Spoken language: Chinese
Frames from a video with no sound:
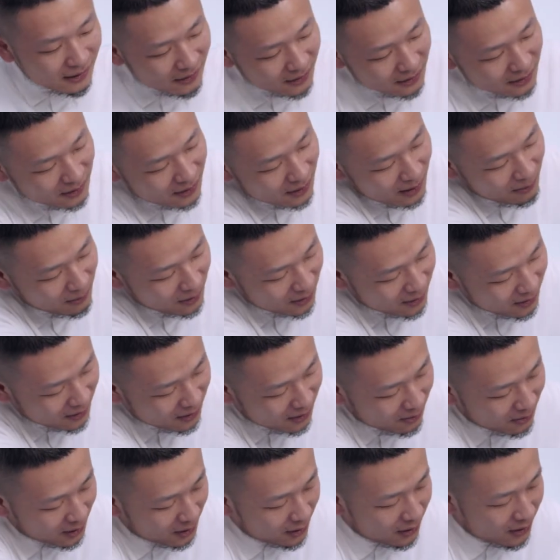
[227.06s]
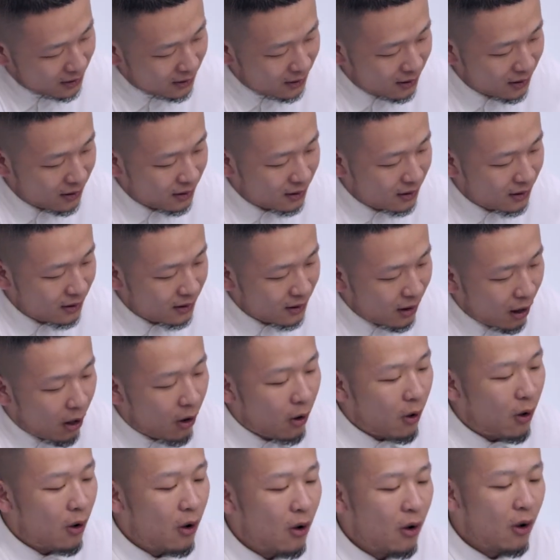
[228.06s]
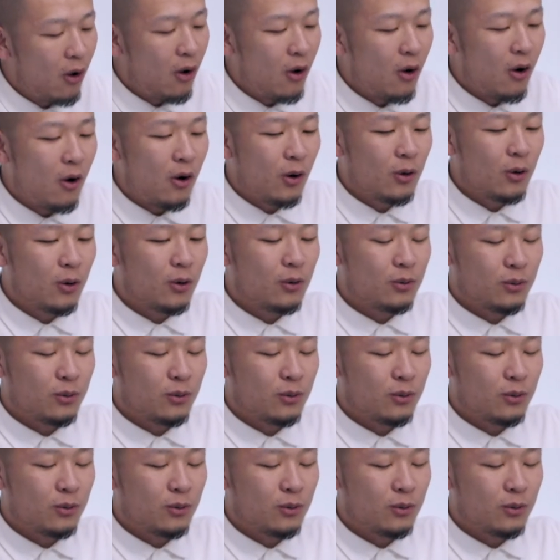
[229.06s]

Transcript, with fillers: OK，下面是什么呢？哦，